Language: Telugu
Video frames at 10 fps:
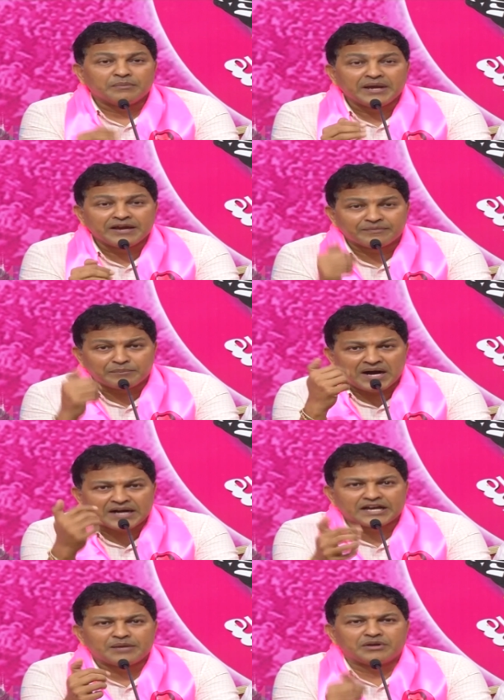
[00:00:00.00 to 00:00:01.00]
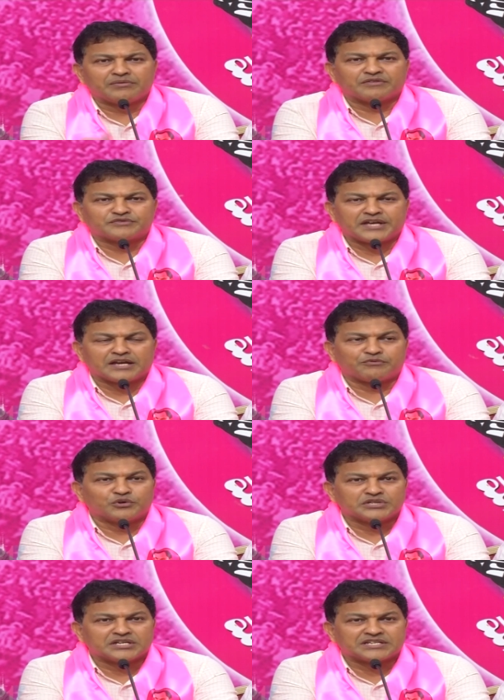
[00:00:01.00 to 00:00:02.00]
మేము మాకై మేము ఎఫ్సీఐకి
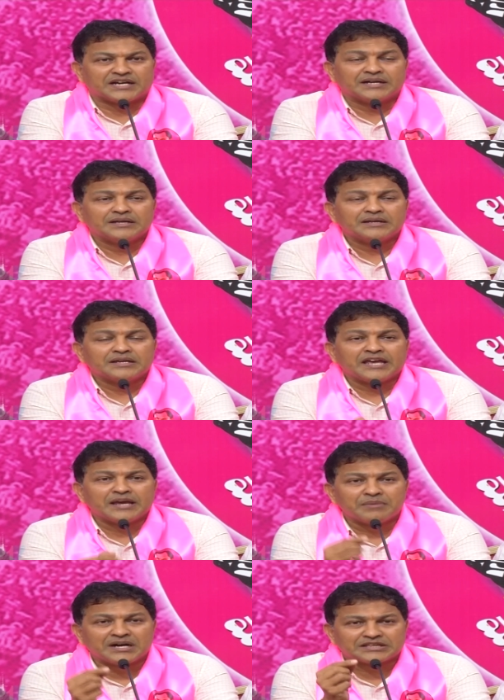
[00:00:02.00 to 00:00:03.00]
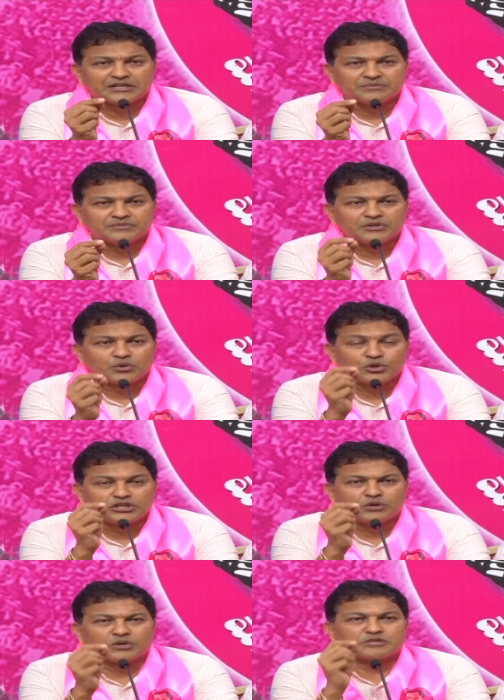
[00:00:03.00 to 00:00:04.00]
ఫోన్ చేసినా ఏ మాత్రం
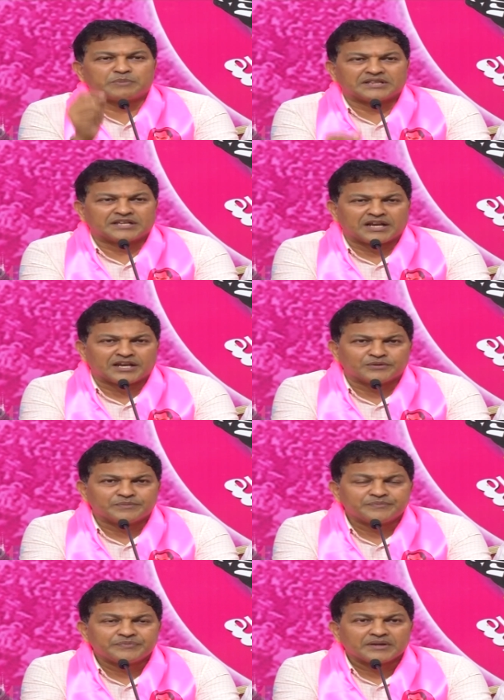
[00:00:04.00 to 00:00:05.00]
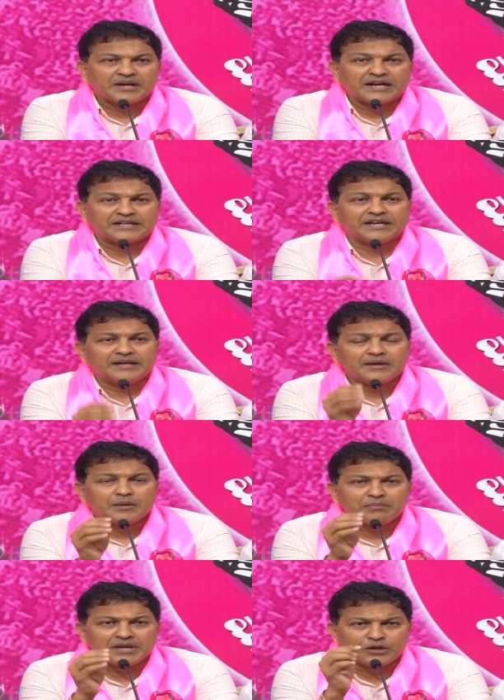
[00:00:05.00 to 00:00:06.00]
కొద్ది కూడా స్పందన లేదు అంటే
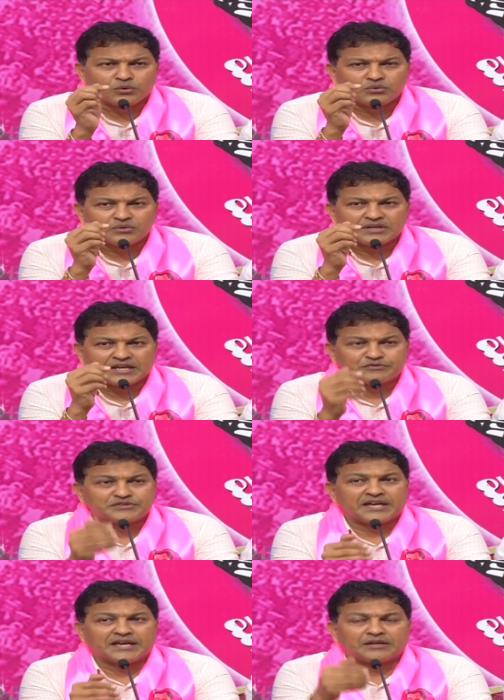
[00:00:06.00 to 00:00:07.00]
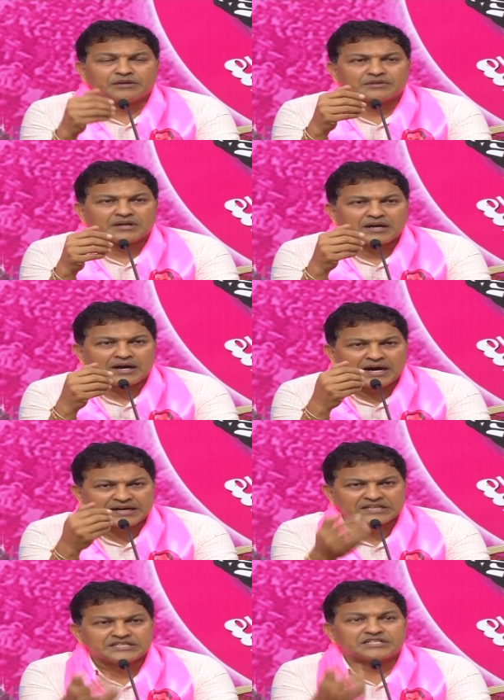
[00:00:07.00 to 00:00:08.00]
మీరు ఎఫ్సీఐకి
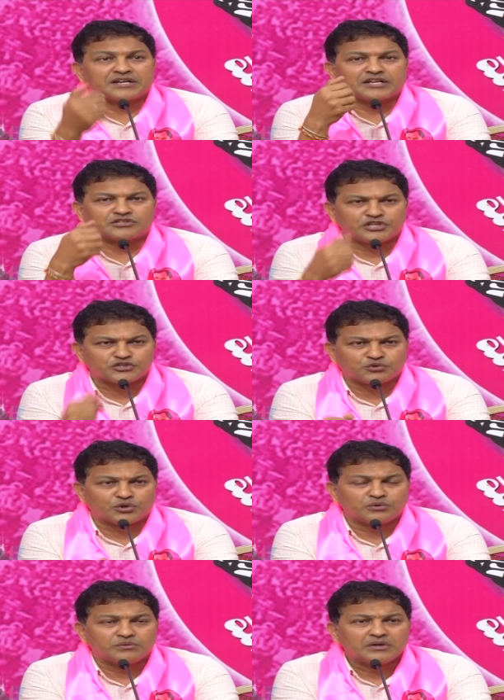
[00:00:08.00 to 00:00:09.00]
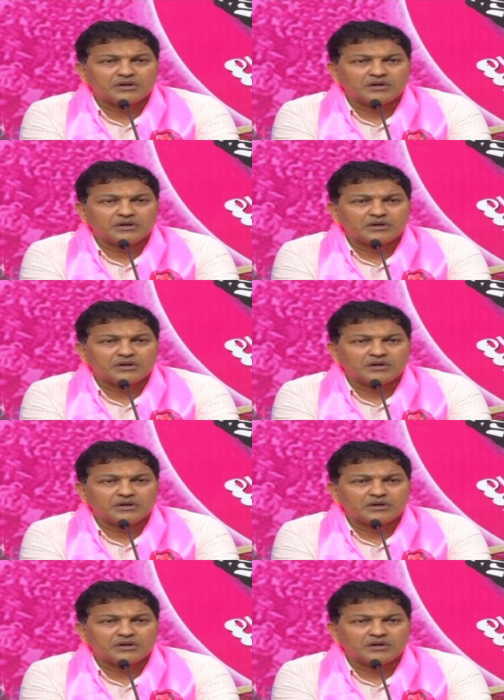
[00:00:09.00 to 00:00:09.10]
ఆర్డర్ చేసిన రైస్ తీసుకోరు